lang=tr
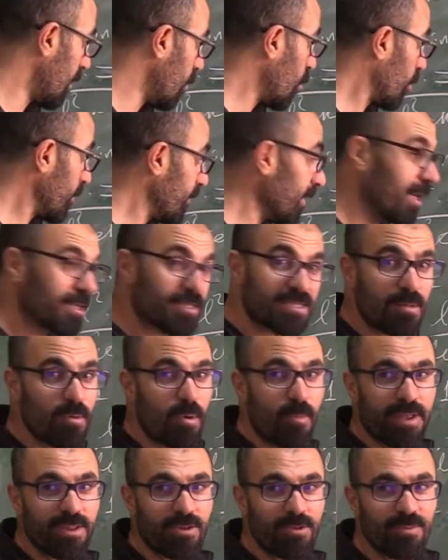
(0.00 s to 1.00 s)
orta açısal
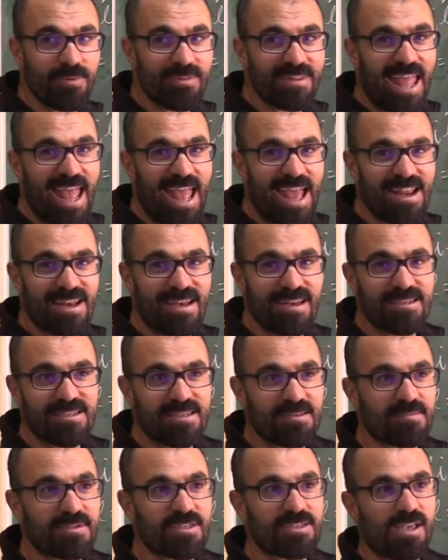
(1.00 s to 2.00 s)
momentumun değerini
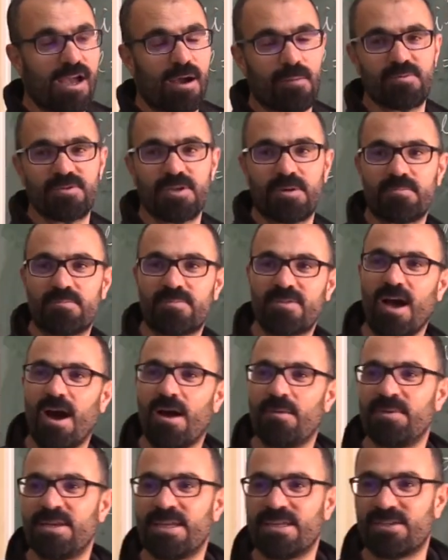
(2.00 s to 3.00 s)
şimdi şey yapacağım.
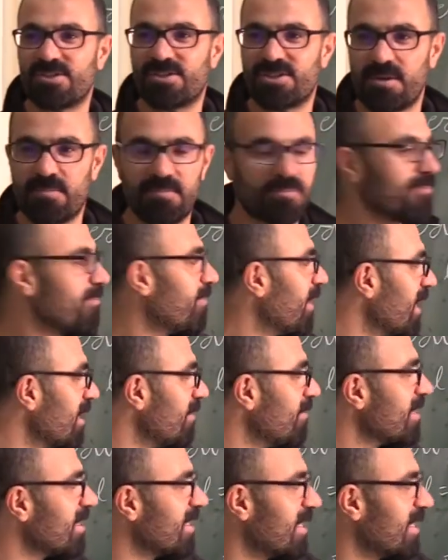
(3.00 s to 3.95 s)
Tahmin edeceğim belli bir